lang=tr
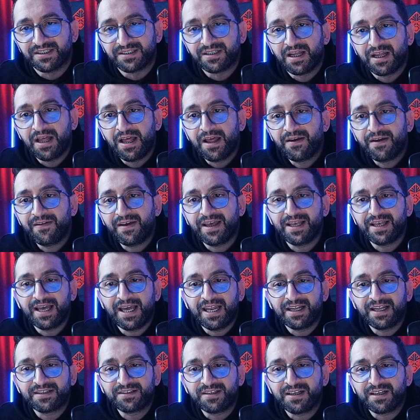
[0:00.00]
1'dir. E,
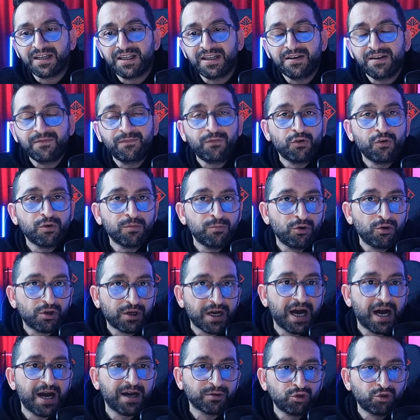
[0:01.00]
elektrik alanı
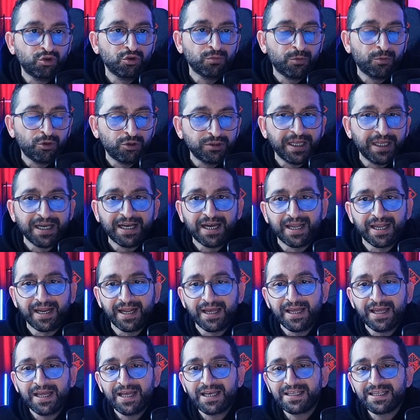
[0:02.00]
formülü KQ bölü D
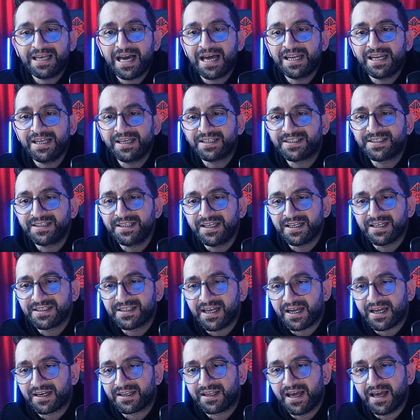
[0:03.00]
kare. Yani X'i
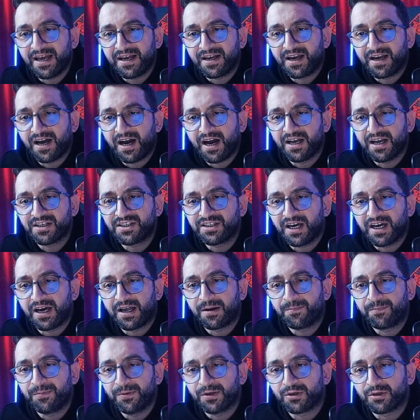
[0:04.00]
yazarken K
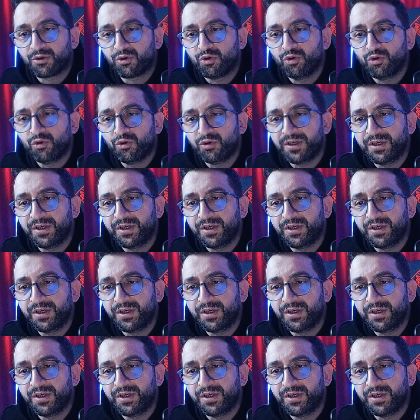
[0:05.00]
çarpı